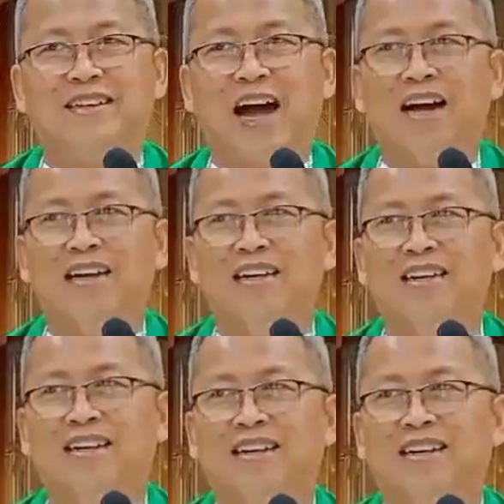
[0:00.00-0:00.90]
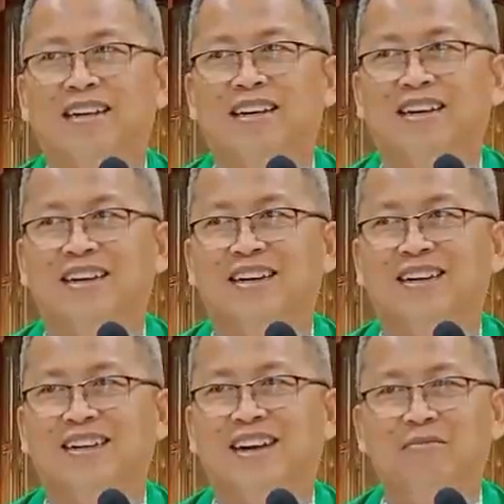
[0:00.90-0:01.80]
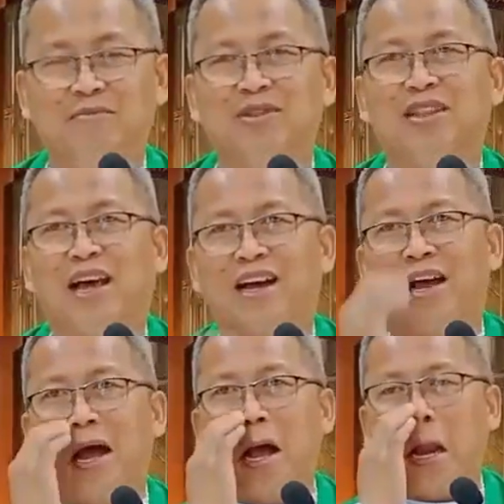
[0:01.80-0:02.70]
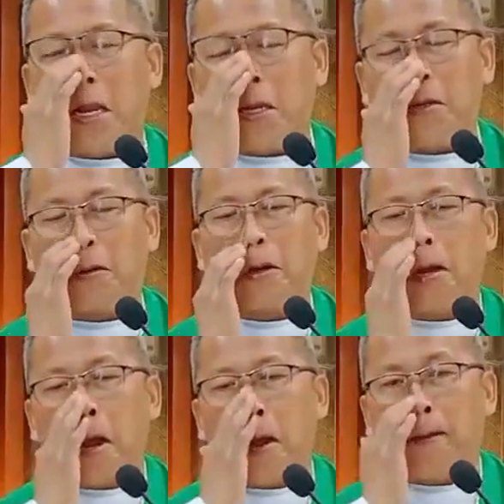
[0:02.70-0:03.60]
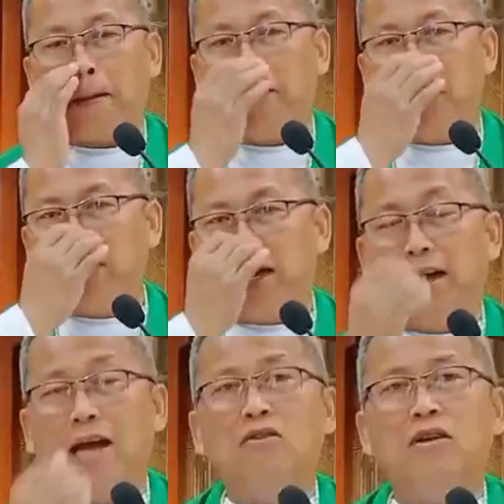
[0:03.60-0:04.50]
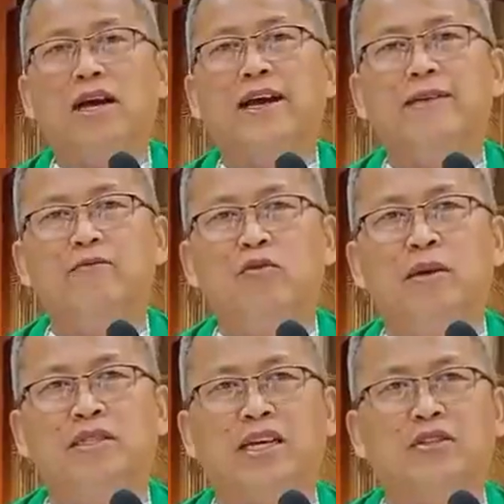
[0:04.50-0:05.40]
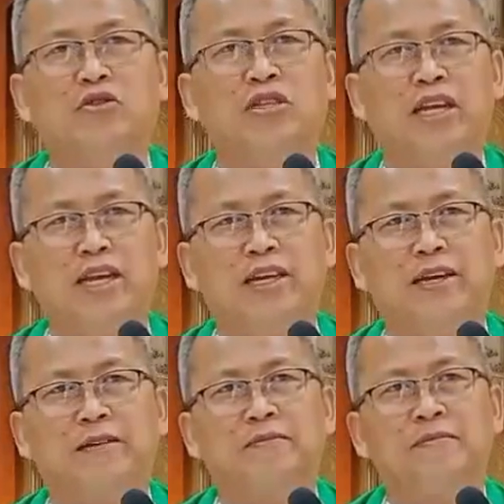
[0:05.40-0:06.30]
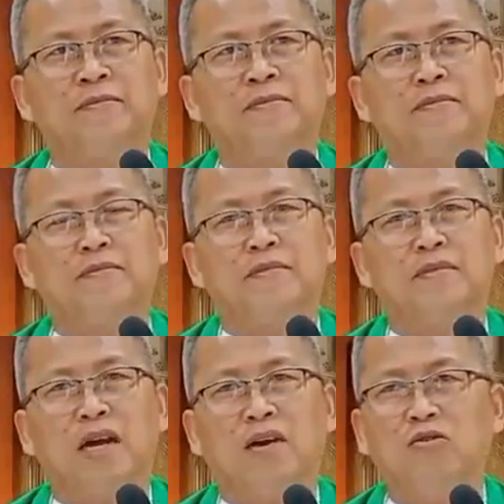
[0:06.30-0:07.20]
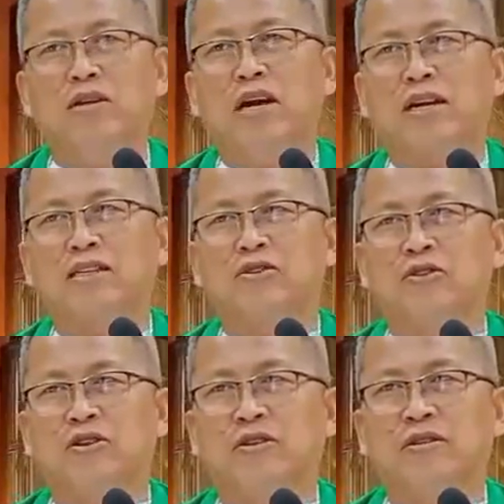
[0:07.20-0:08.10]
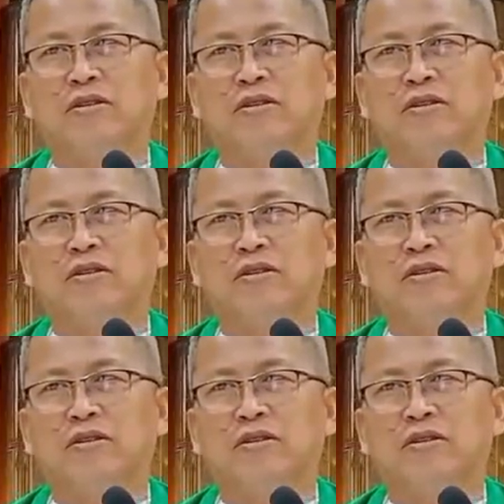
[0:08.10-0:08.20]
Ha? Ambot lang. Inyo. Muna, nganong nakahimo man si Jesus na ini? Ang unang rason,